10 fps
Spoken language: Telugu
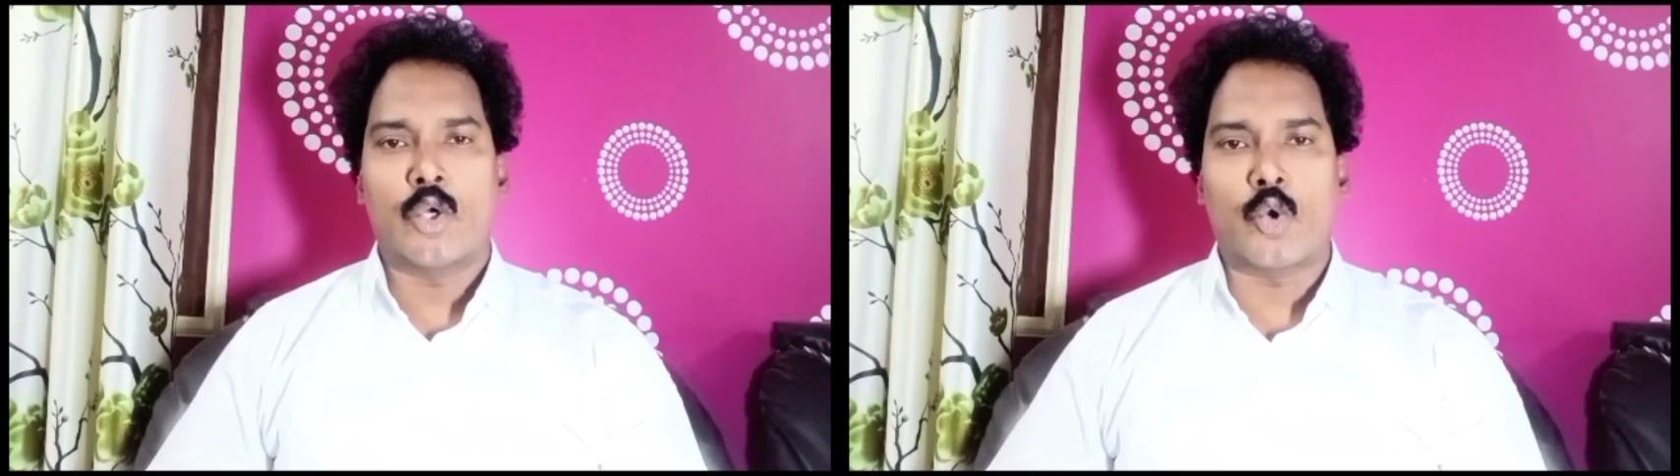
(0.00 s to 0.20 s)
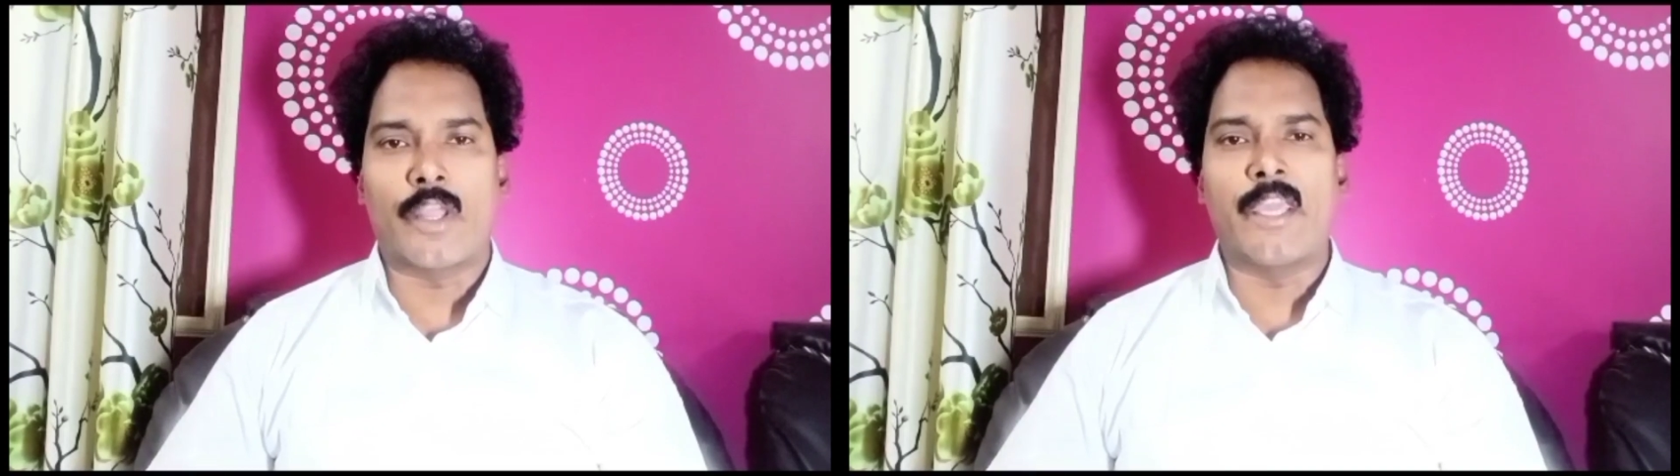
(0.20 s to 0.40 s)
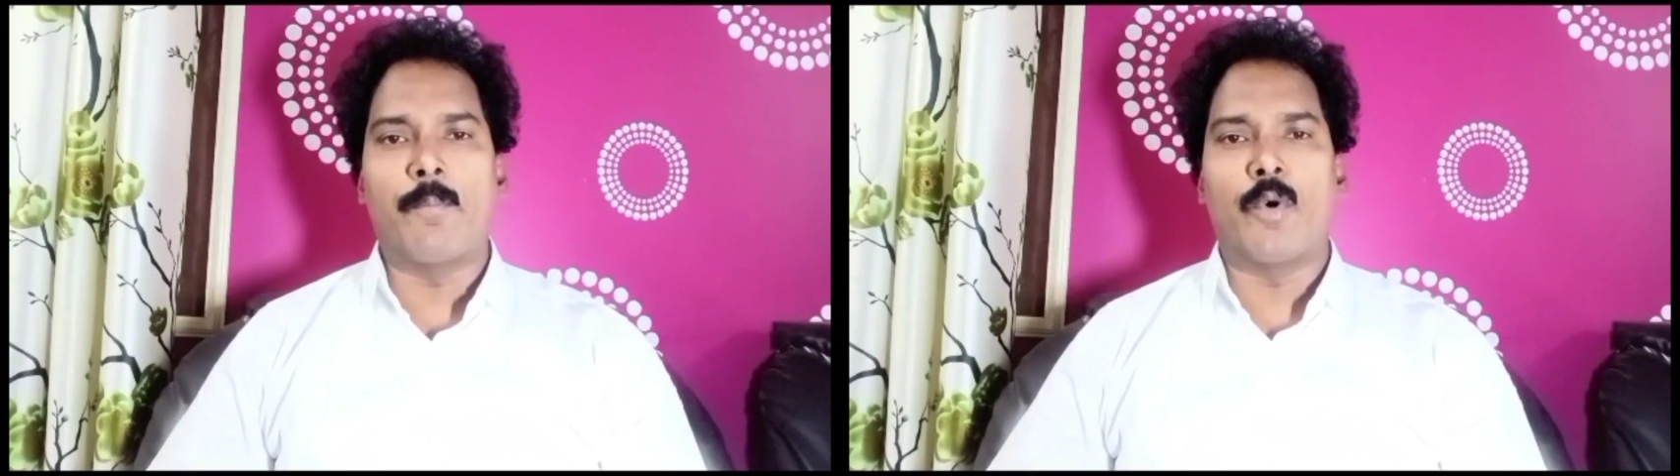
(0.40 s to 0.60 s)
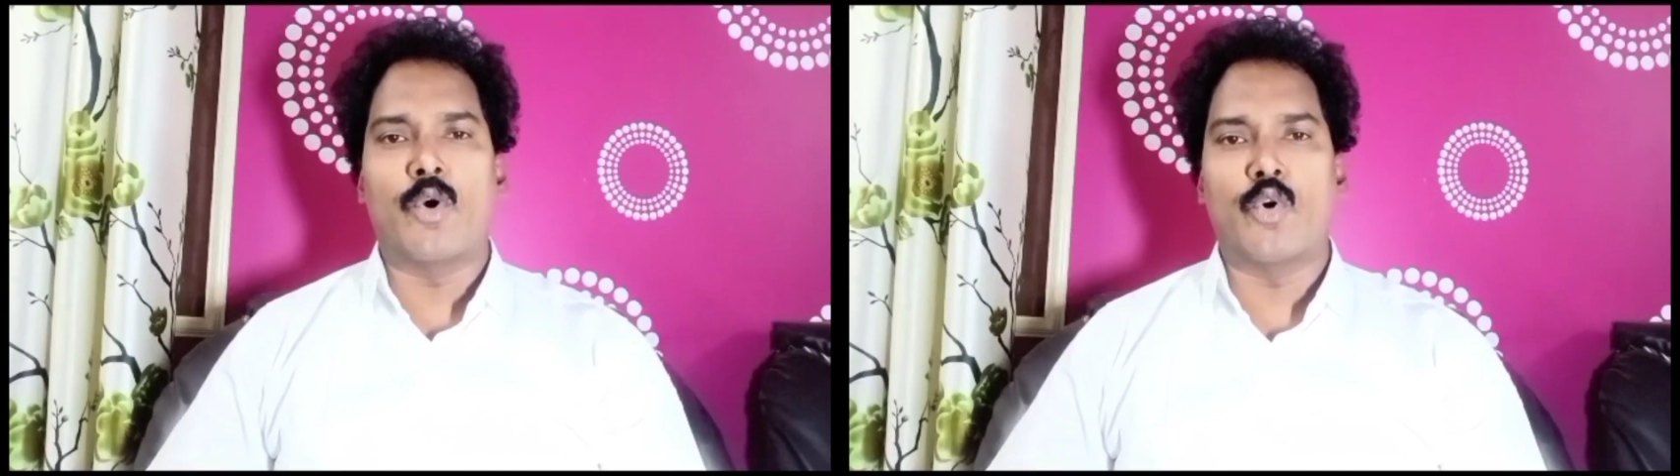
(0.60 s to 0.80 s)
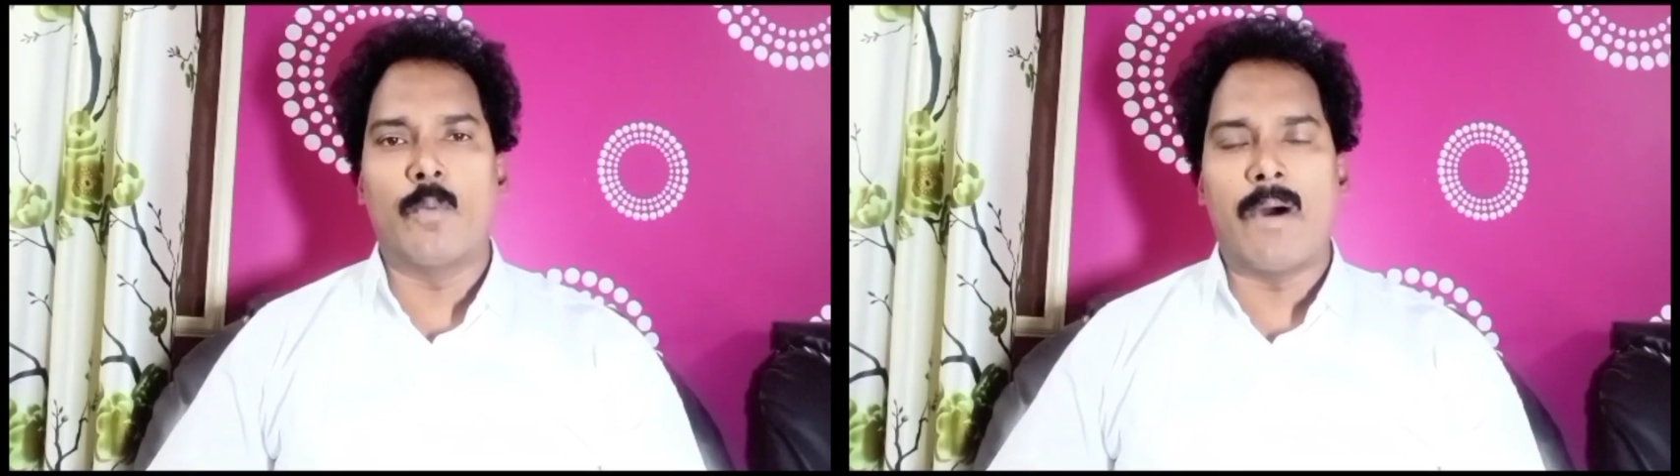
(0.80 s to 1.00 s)

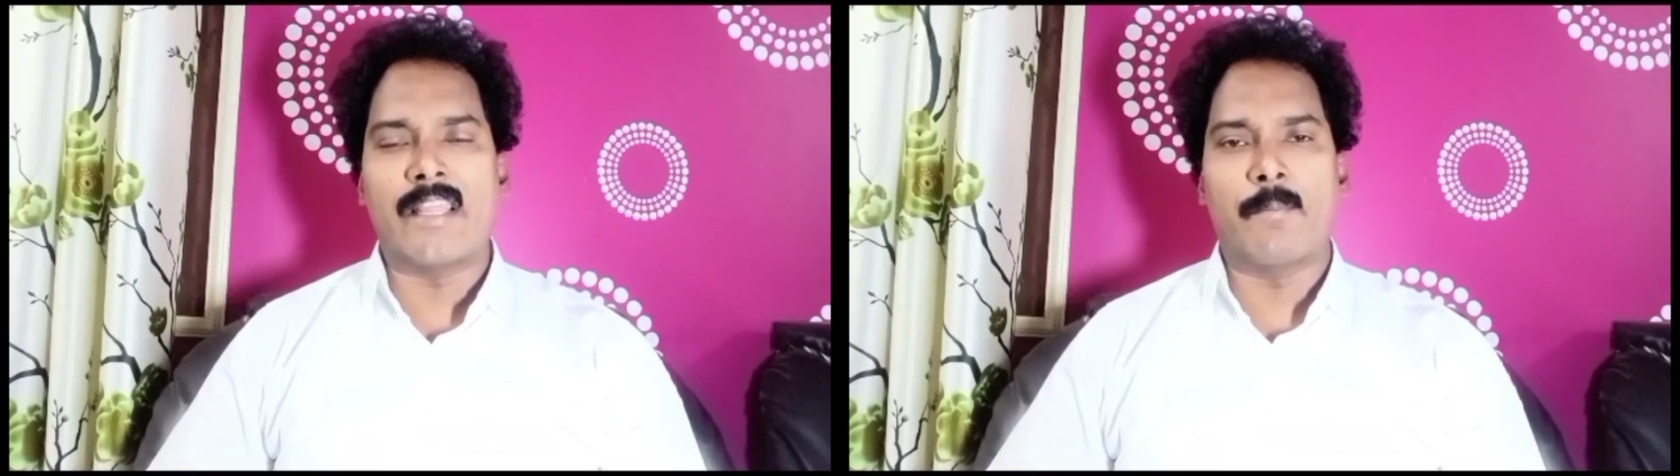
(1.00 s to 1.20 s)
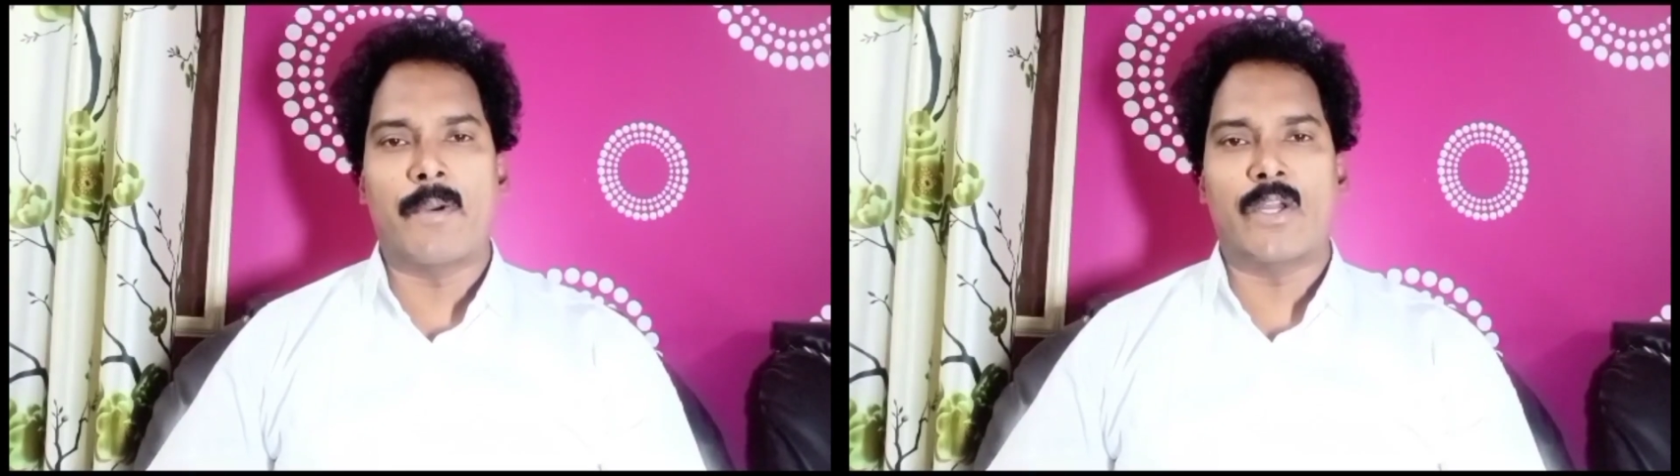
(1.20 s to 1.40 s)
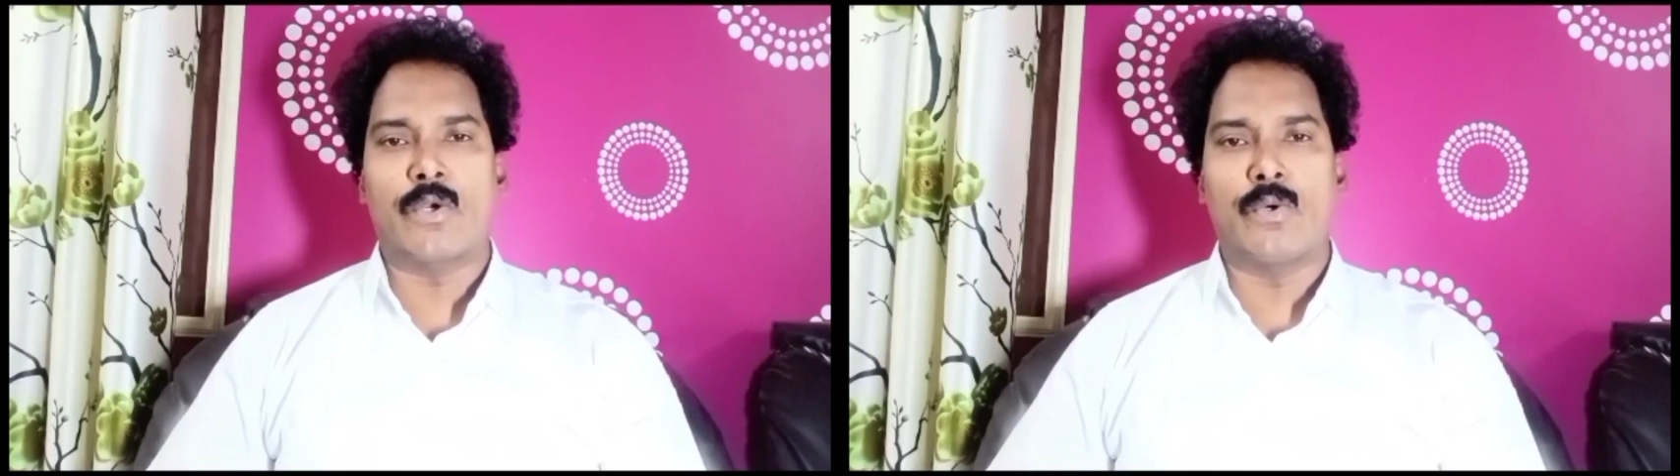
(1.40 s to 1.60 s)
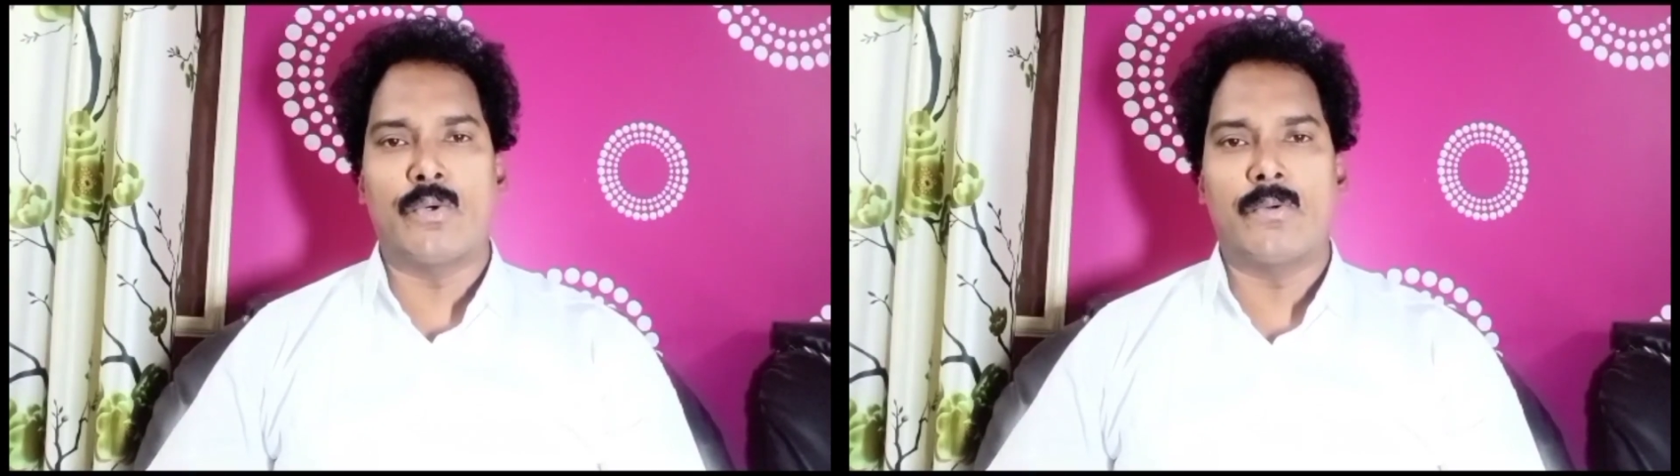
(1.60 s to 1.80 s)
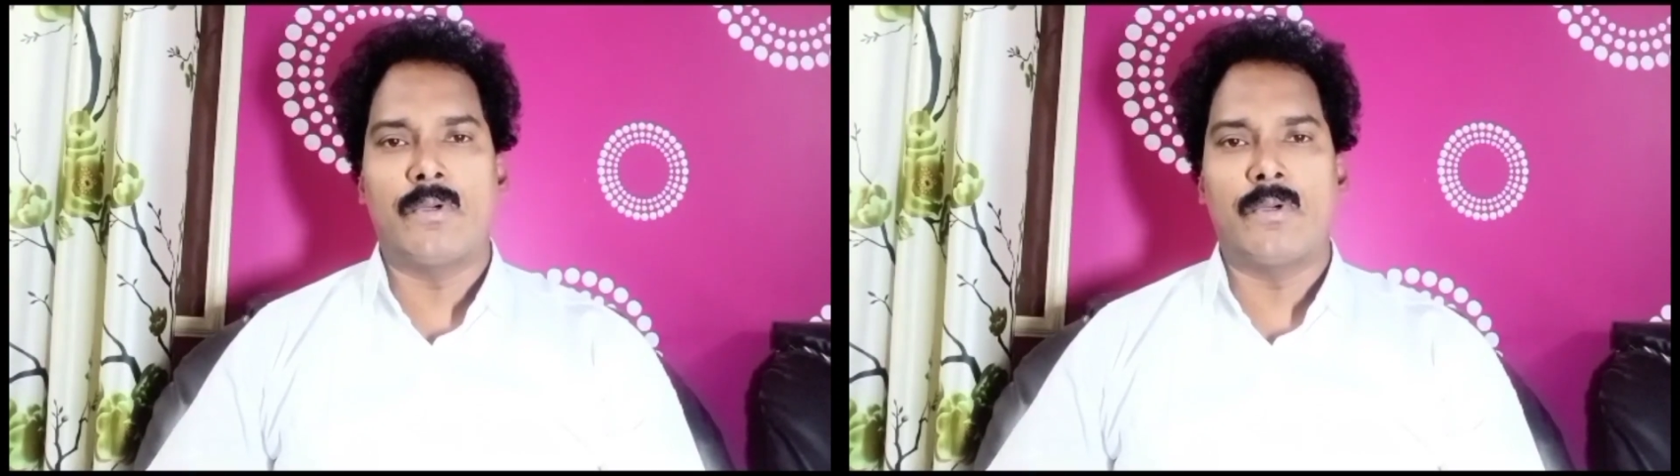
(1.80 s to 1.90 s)
కృంగిపోకు బాధపడకు